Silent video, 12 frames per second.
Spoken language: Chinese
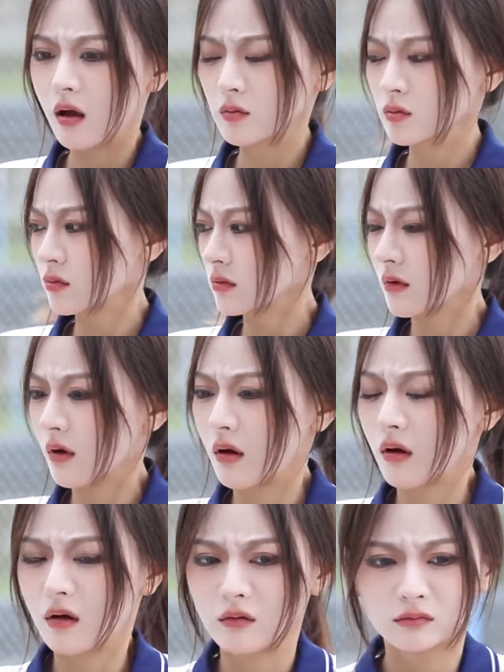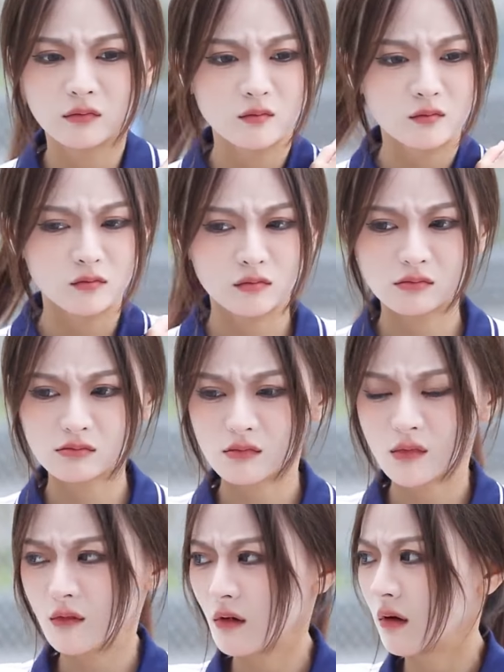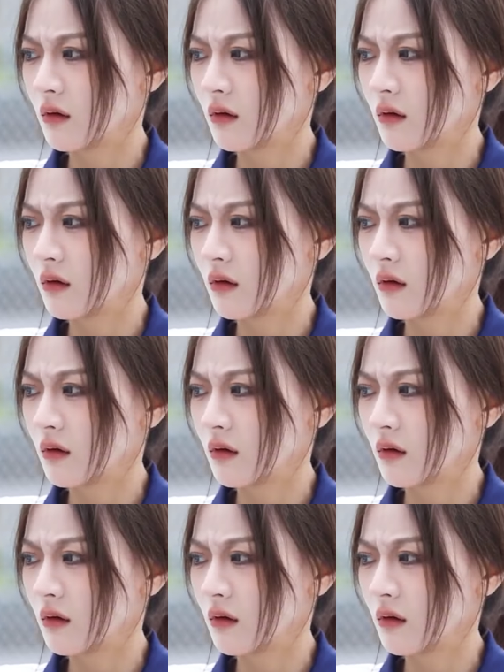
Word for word: 对两性之间的安全缺